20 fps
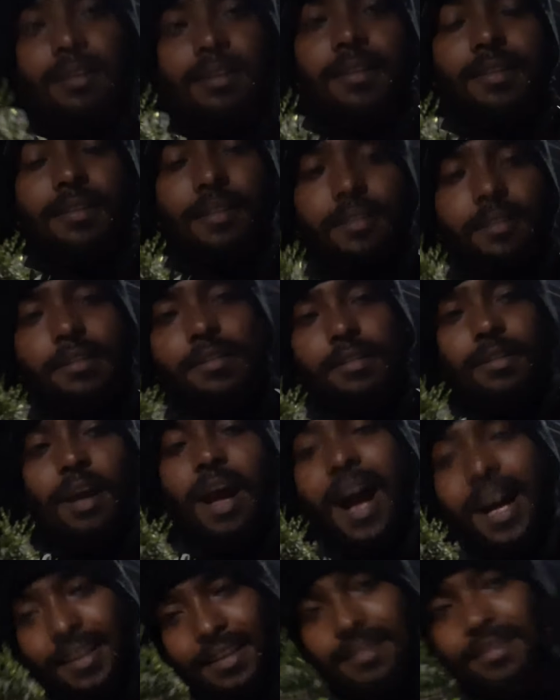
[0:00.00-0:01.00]
Mud Road.
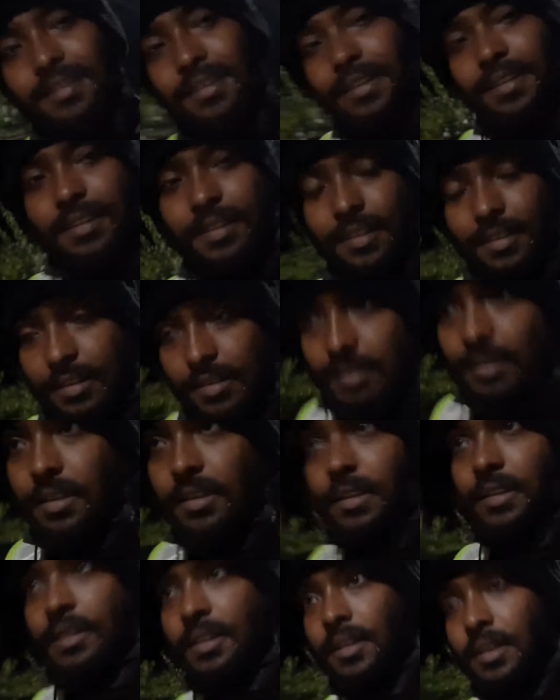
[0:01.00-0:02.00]
हाँ दीदी ठीक है
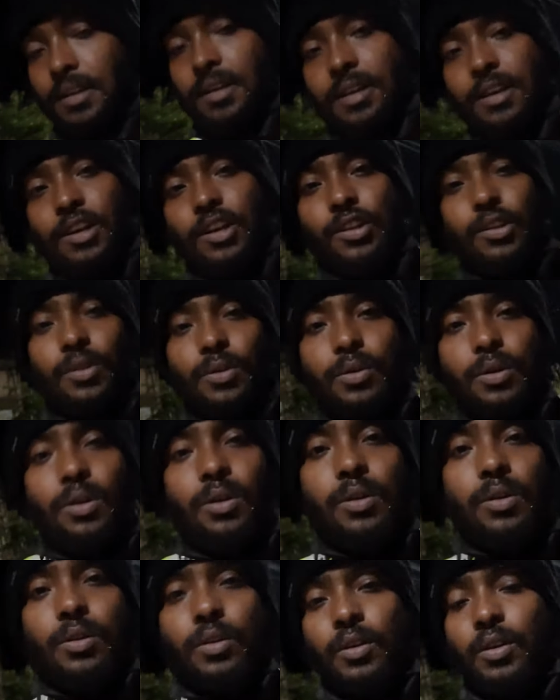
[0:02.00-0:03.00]
तो
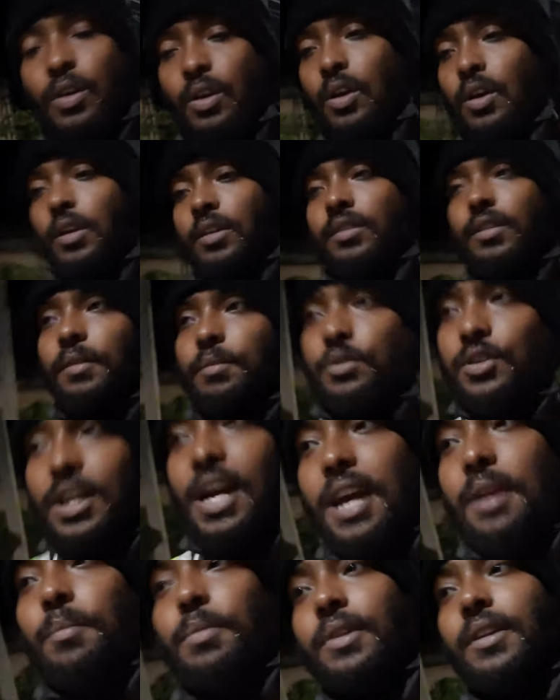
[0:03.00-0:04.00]
सिर्फ
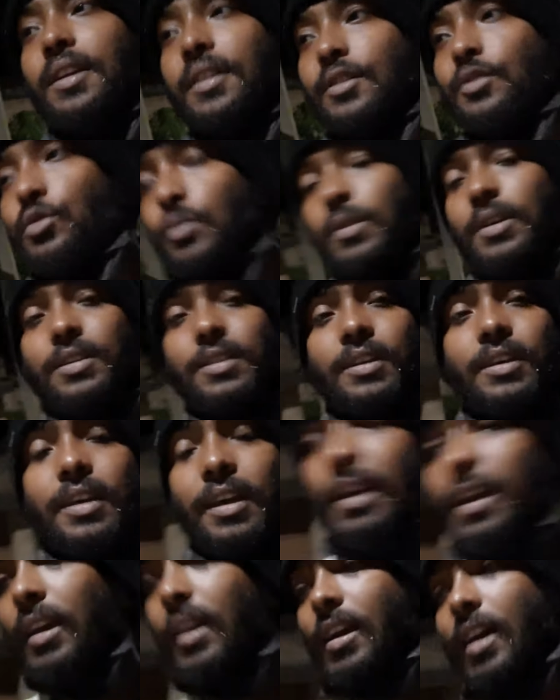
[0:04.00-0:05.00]
चाय पी रहा था सुबह से
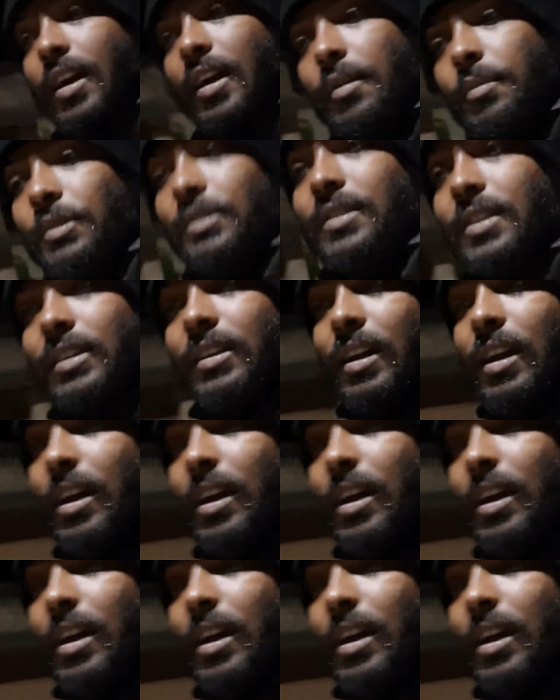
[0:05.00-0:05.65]
केक खाया बिस्किट